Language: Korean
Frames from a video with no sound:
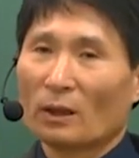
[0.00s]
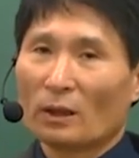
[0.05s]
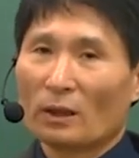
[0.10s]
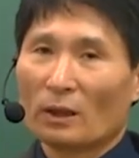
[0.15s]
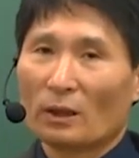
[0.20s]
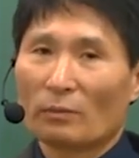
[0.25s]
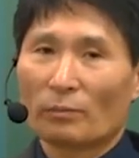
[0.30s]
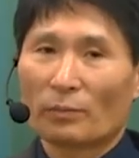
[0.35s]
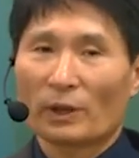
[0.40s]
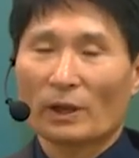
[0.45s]

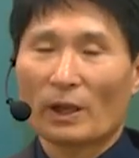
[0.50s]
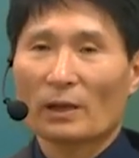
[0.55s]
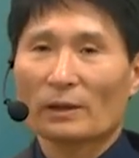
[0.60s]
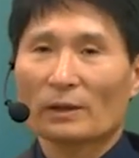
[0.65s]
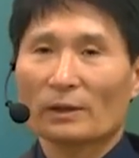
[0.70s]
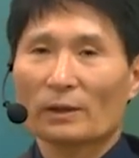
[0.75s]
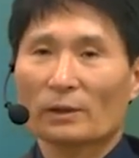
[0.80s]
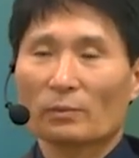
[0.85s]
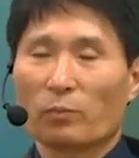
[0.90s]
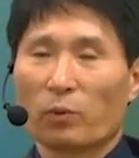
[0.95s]

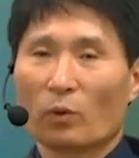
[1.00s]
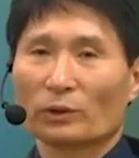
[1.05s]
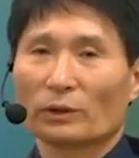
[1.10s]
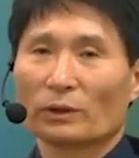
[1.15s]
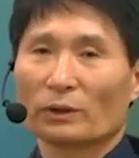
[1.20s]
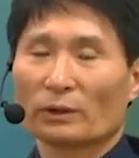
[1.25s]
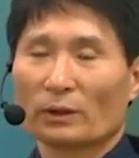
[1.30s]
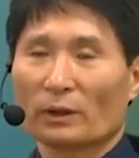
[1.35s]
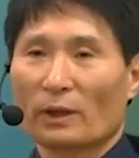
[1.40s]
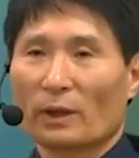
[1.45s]
임피단스
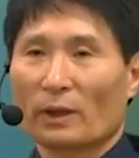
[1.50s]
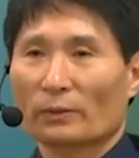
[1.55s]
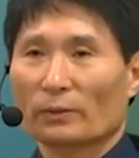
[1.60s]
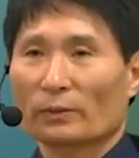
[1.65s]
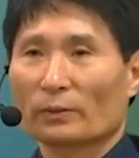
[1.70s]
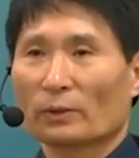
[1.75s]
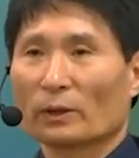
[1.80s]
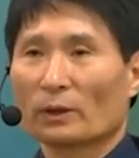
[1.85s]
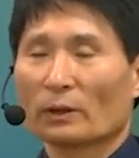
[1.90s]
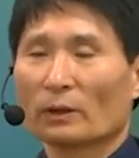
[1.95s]
보정
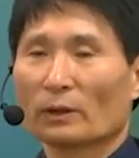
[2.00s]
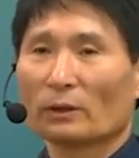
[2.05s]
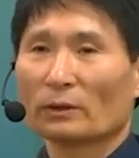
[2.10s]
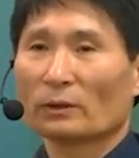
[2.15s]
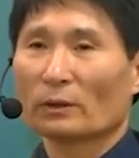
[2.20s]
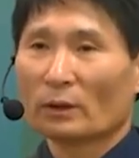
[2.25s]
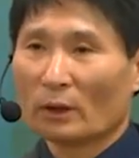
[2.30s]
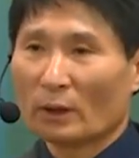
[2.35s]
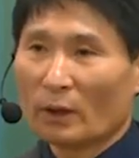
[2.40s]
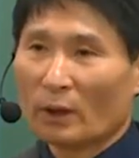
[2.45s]

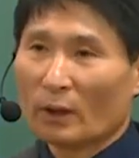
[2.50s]
개수는